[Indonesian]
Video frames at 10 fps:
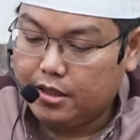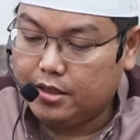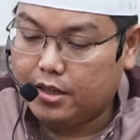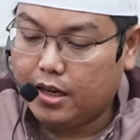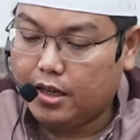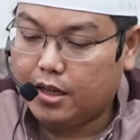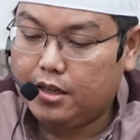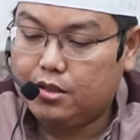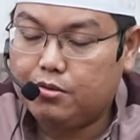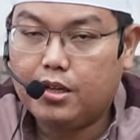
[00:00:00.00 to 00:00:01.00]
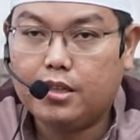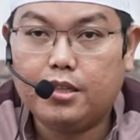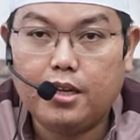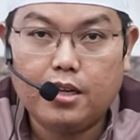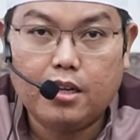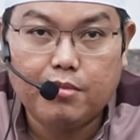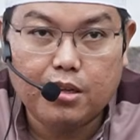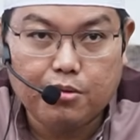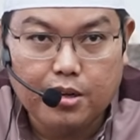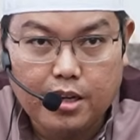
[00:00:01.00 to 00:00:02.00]
Istilah al-aqidah juga tidak ada dalam
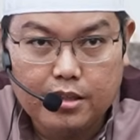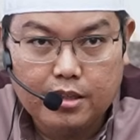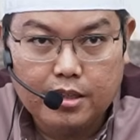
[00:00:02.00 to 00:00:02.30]
Al-Qur'an,